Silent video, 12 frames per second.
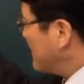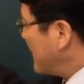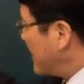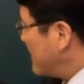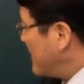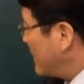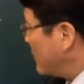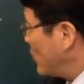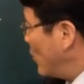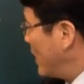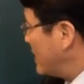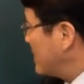자라냐면
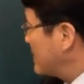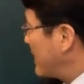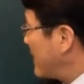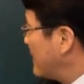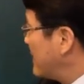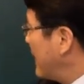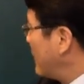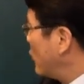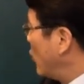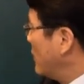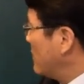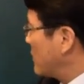논에서 자라는데
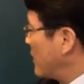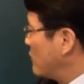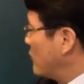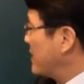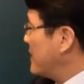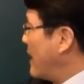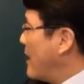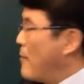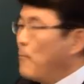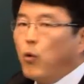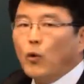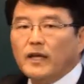논은 결국 어디냐?
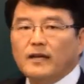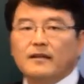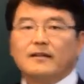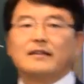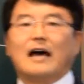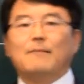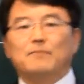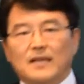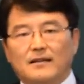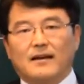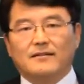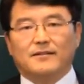보리,
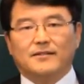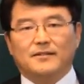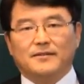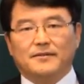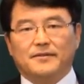남자라는 거죠.